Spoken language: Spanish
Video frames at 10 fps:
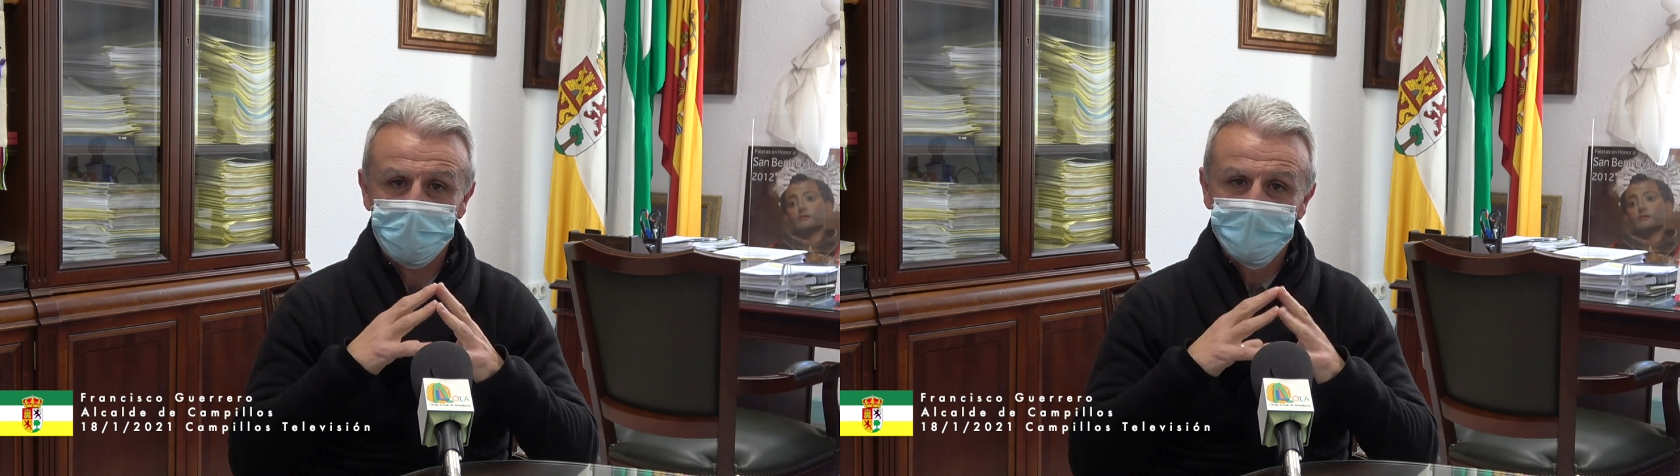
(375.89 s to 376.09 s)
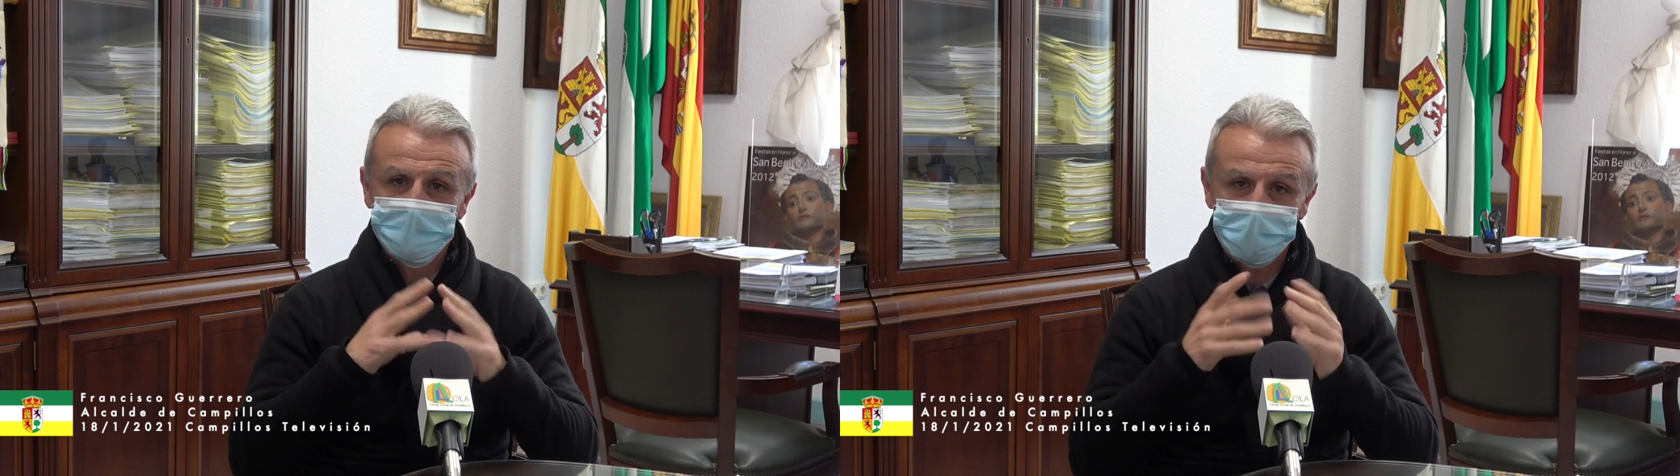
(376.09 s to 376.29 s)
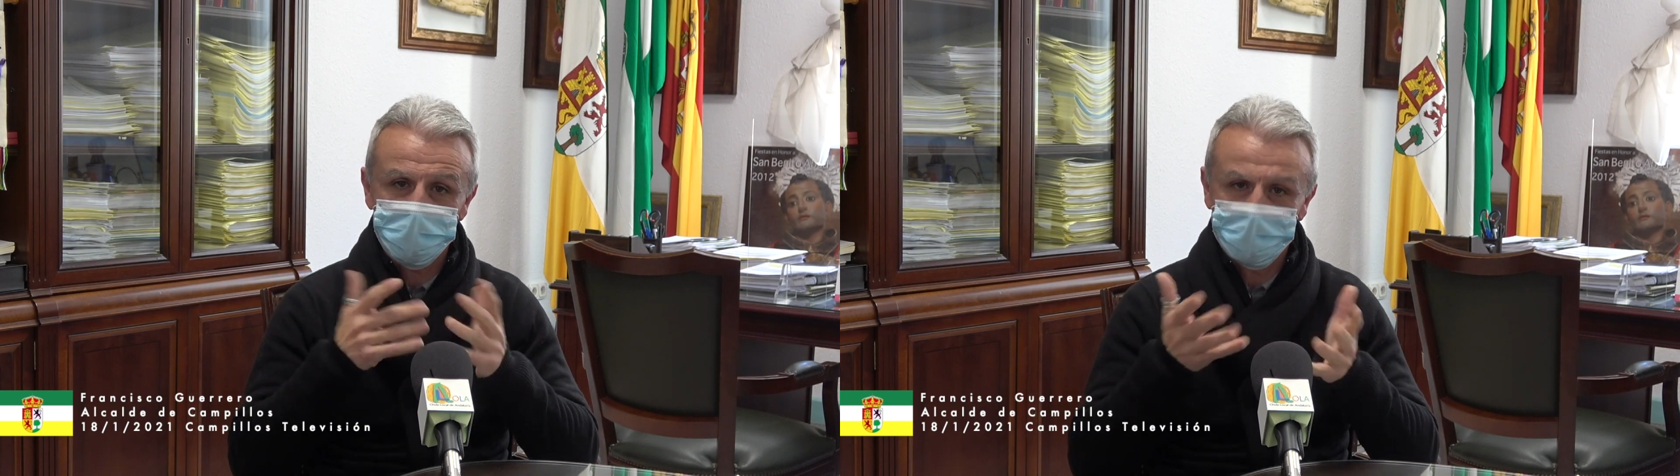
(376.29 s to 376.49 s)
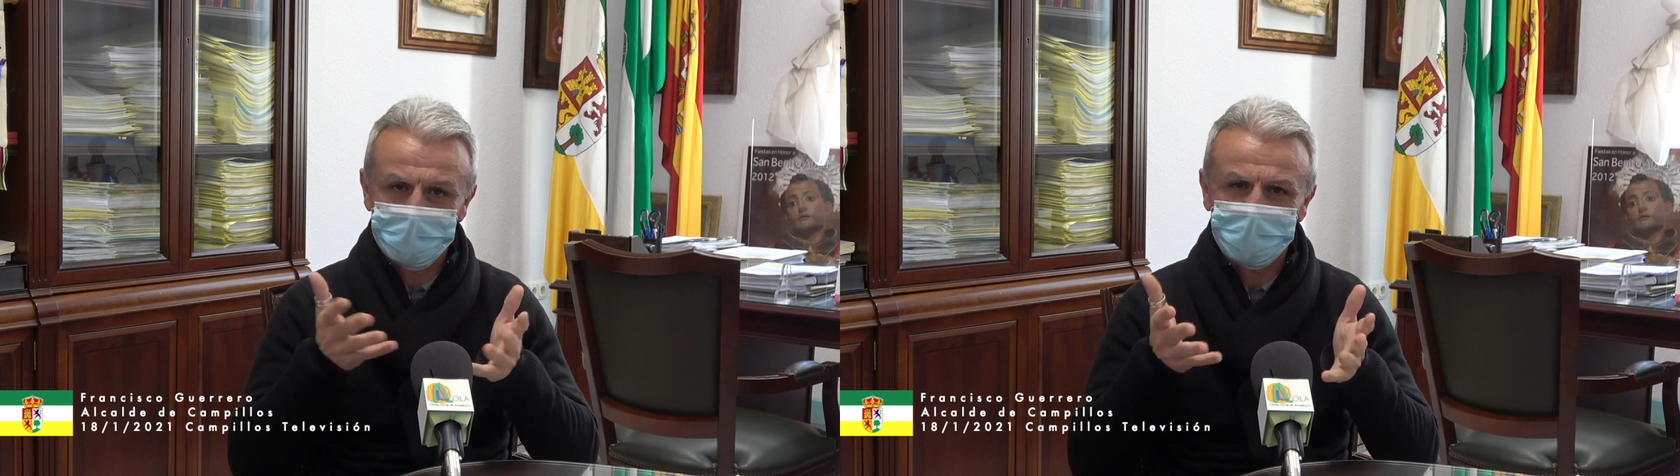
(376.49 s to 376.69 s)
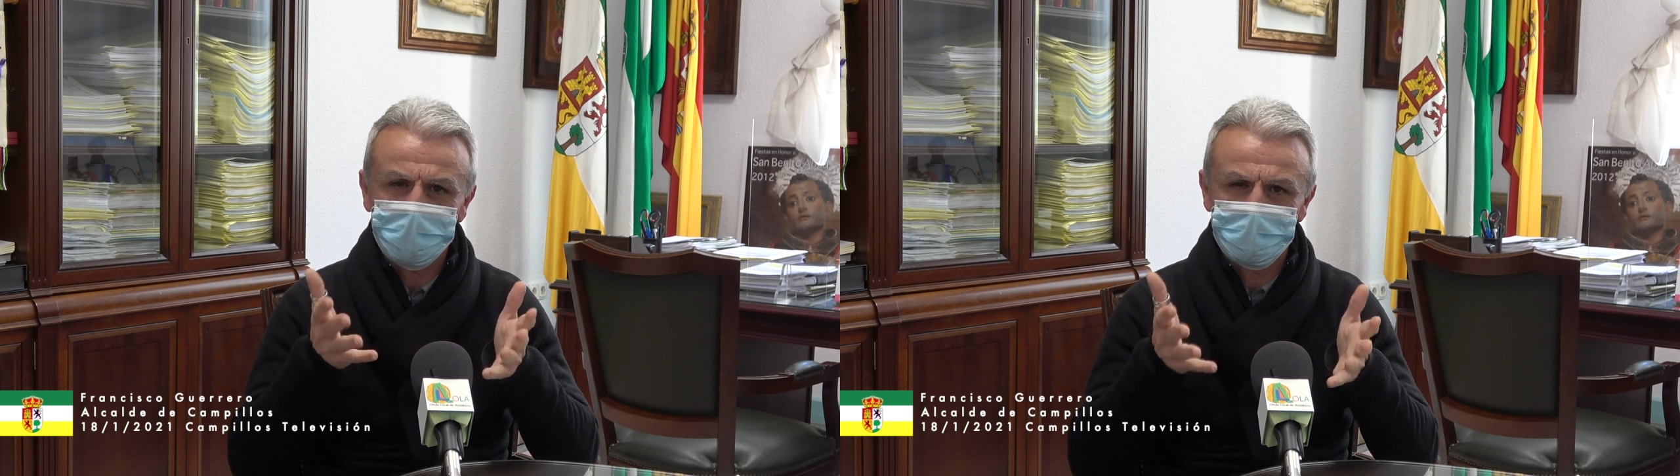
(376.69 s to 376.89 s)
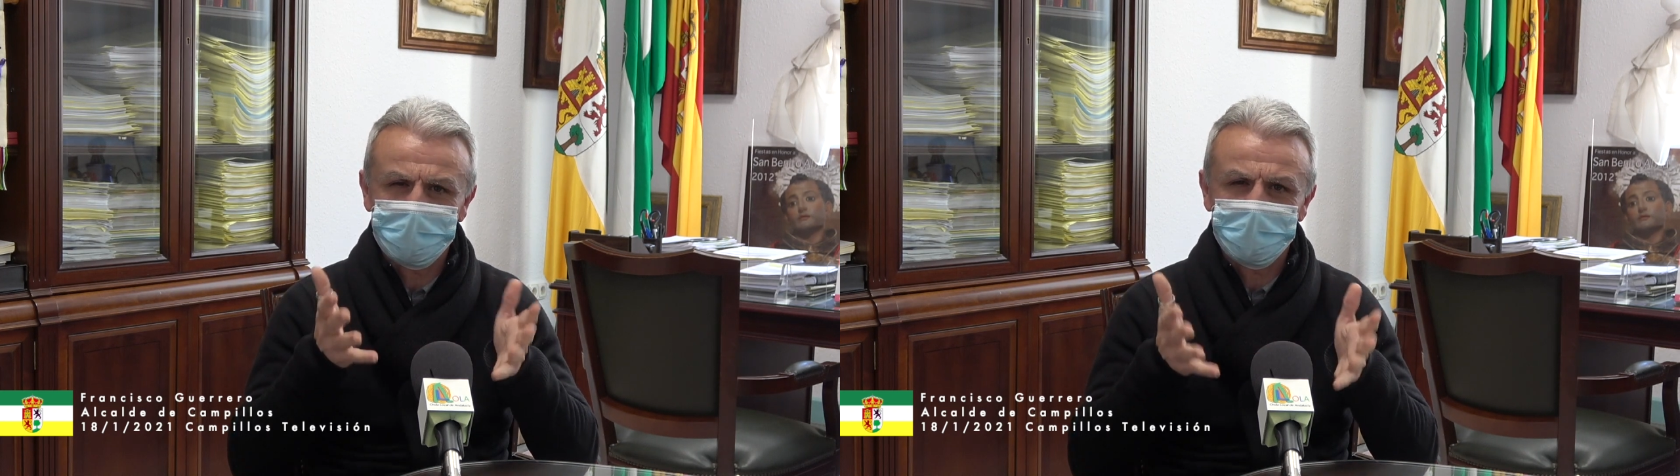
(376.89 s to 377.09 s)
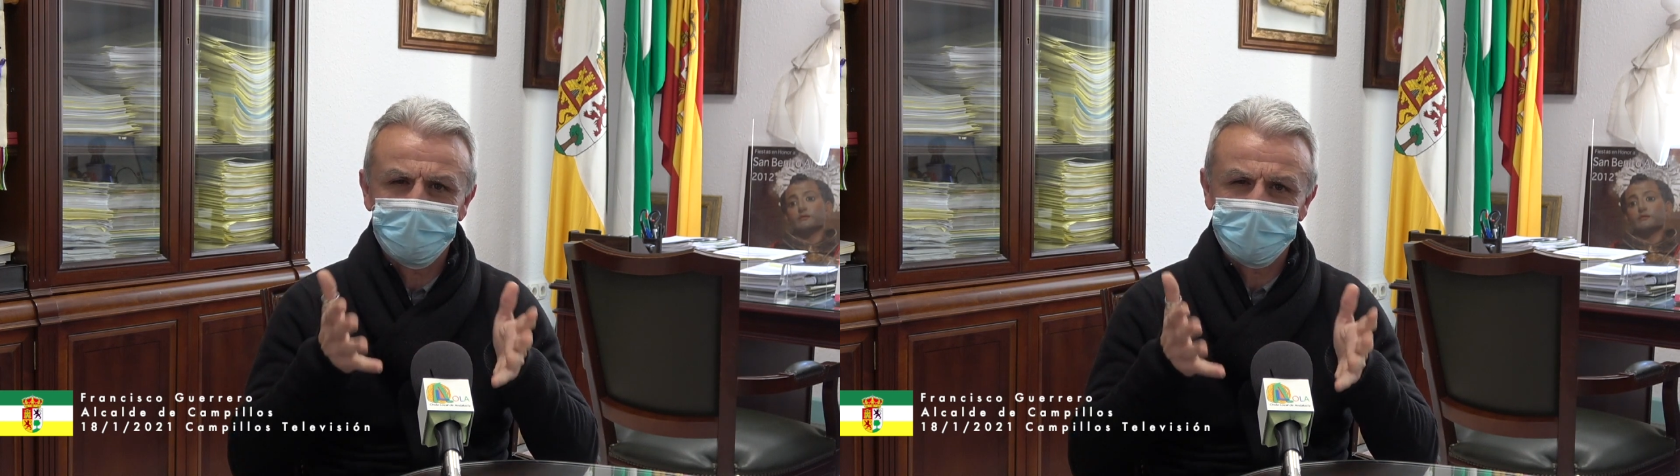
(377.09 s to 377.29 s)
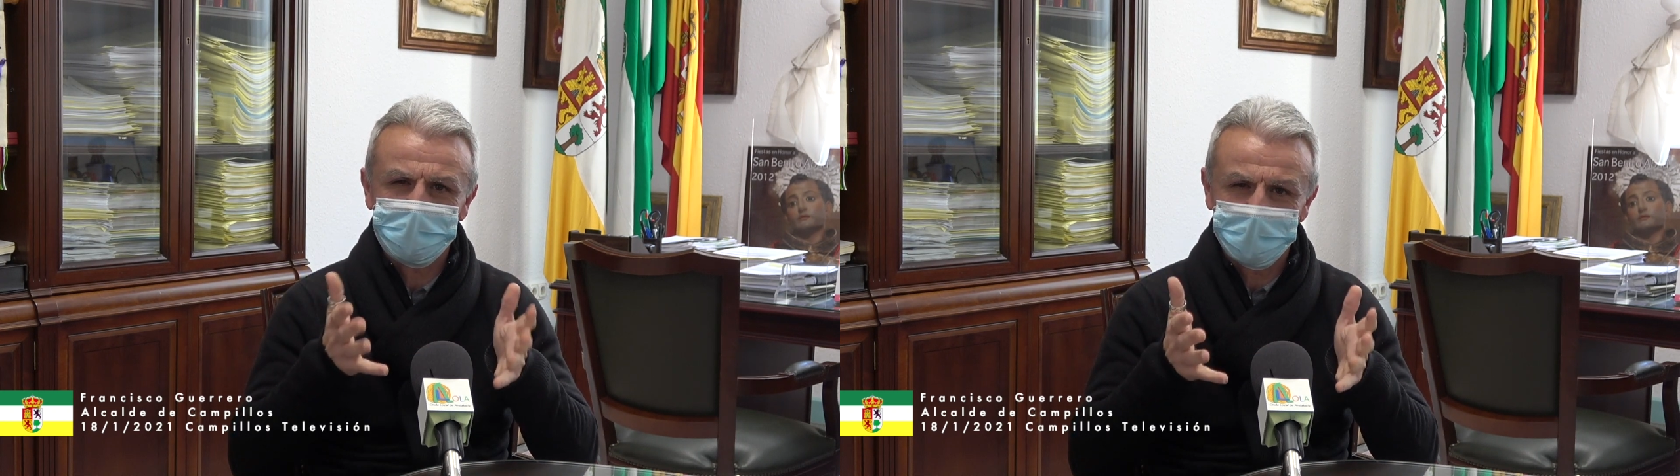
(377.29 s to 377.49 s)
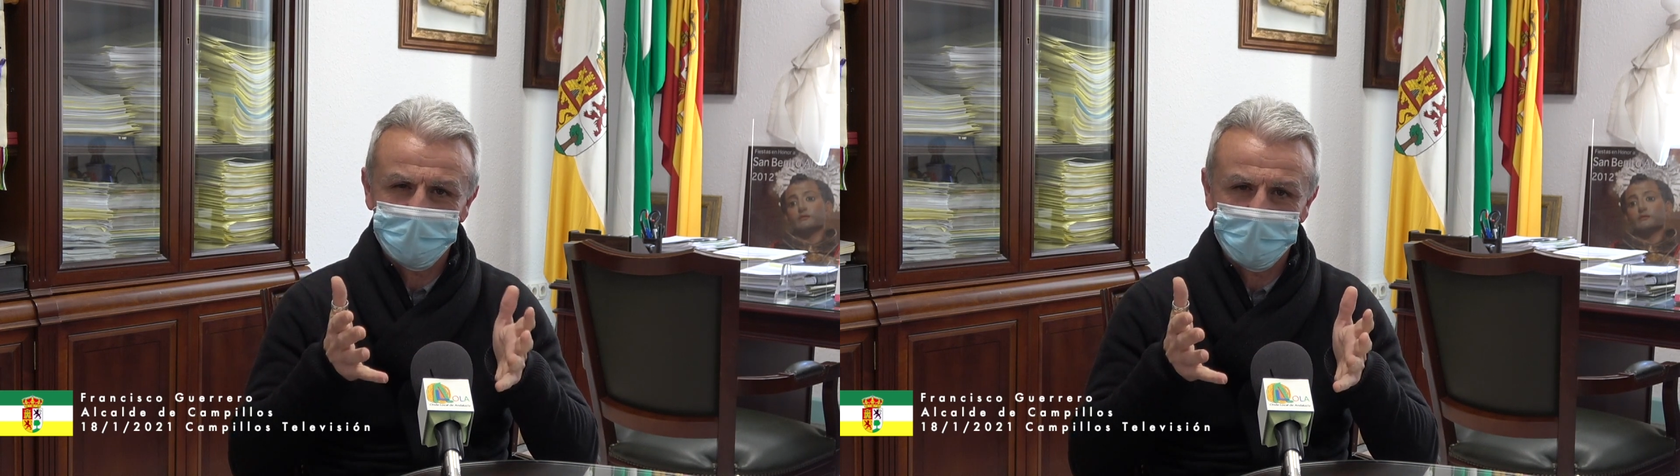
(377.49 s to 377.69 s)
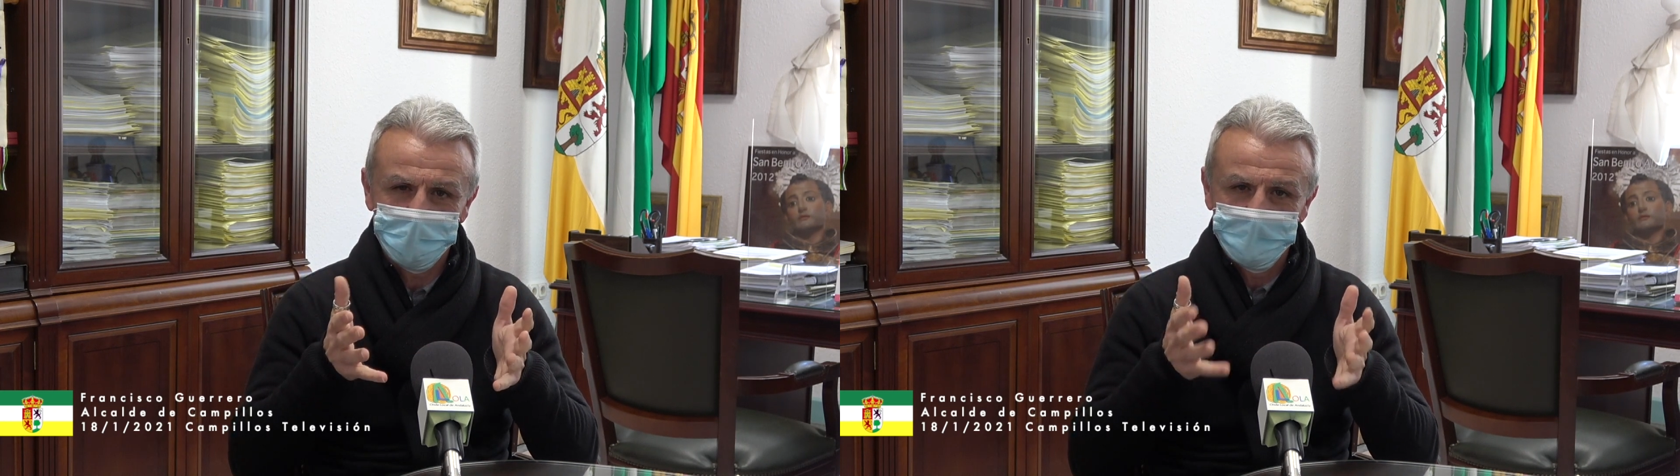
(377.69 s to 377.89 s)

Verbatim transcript: Y esto me parece especialmente grave.